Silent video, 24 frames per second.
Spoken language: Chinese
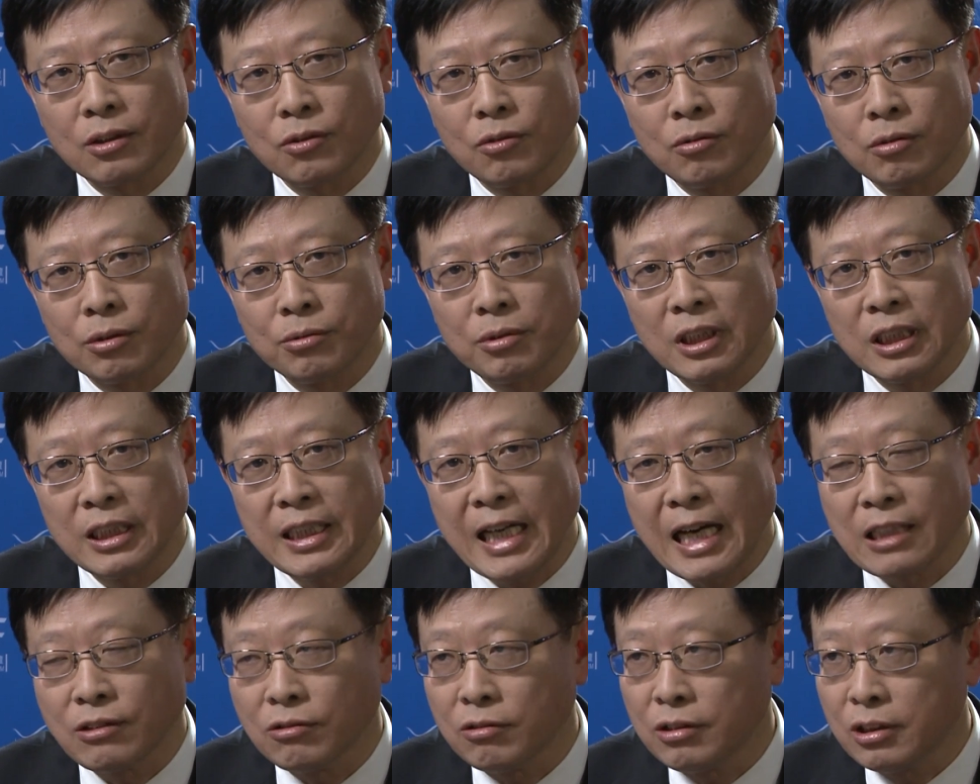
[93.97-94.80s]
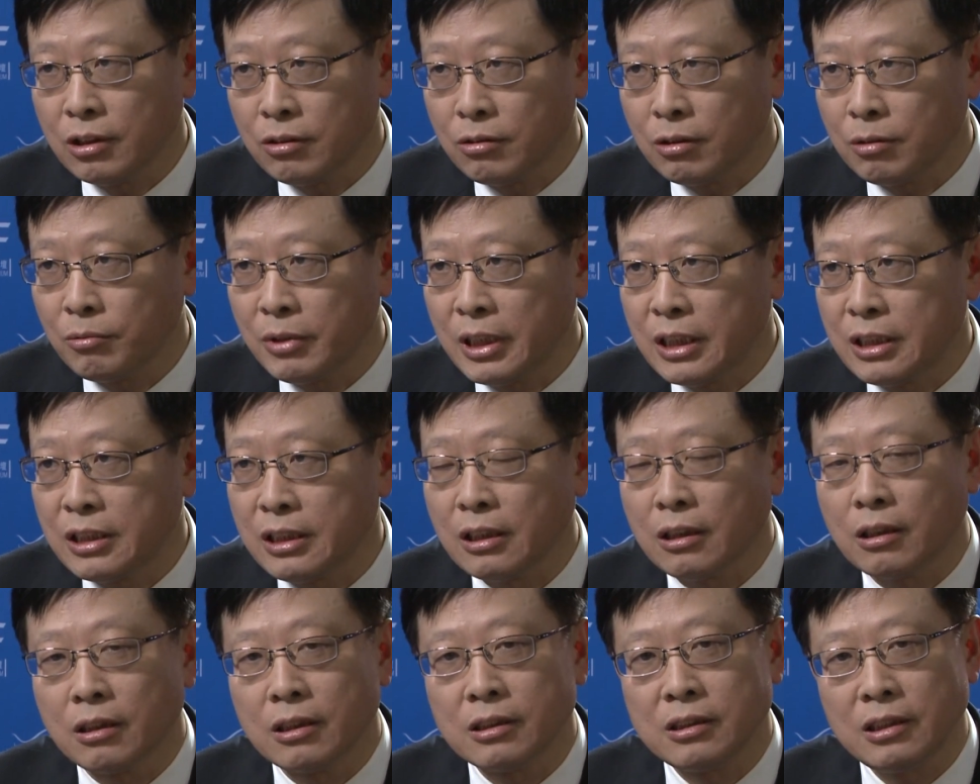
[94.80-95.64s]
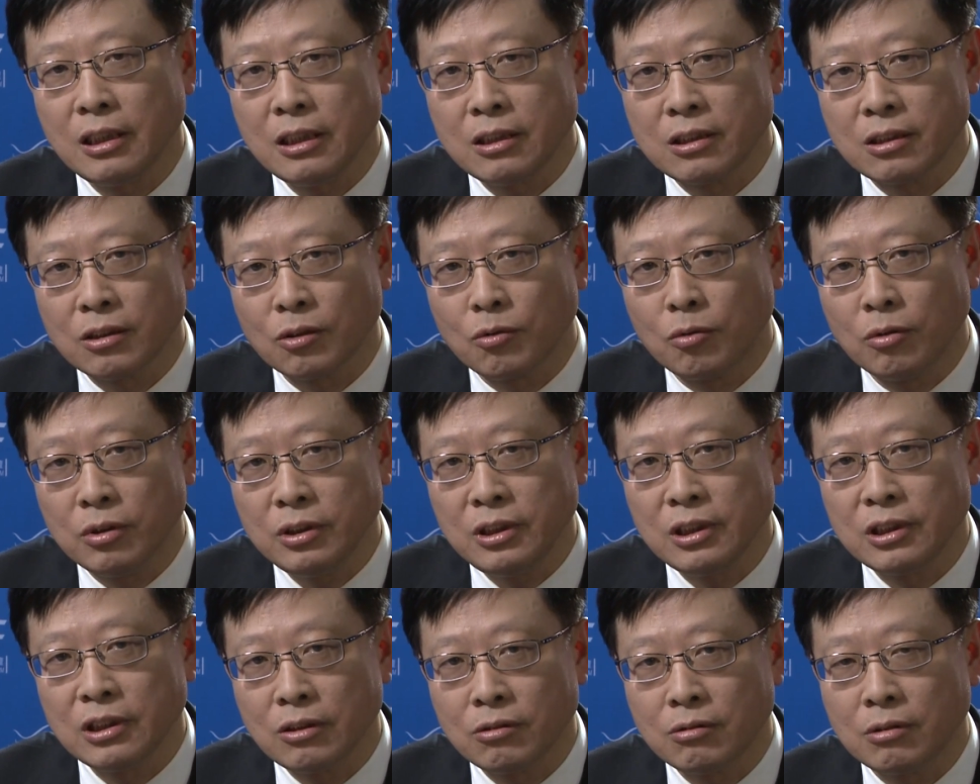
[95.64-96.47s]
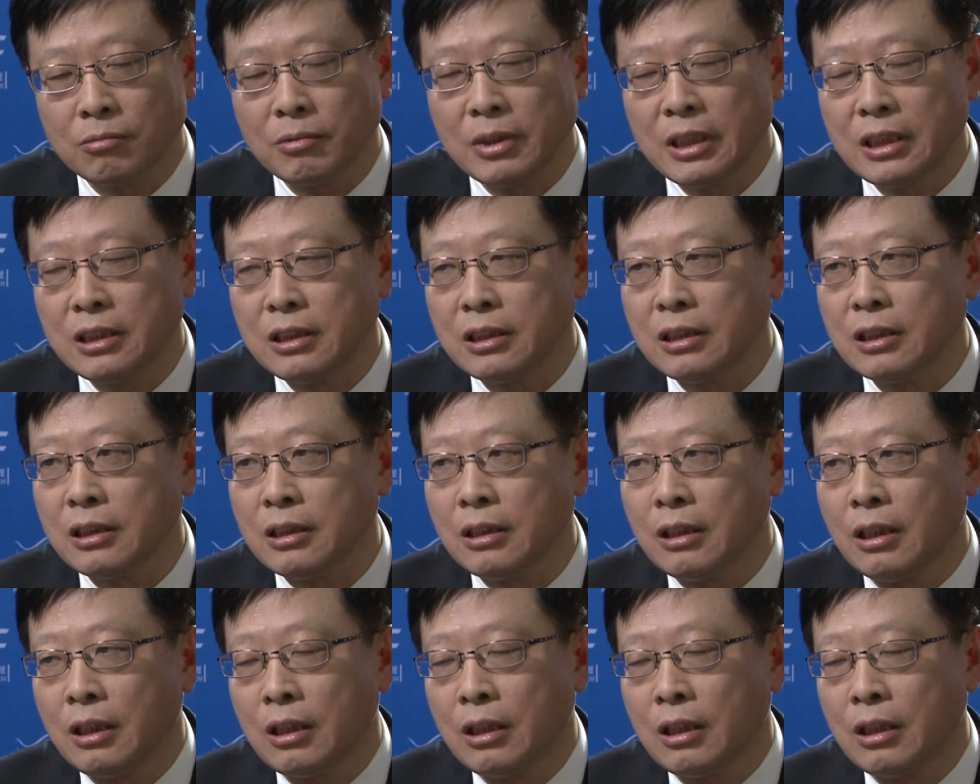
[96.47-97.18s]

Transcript: 过去的亚洲金融危机和这次国际金融危机，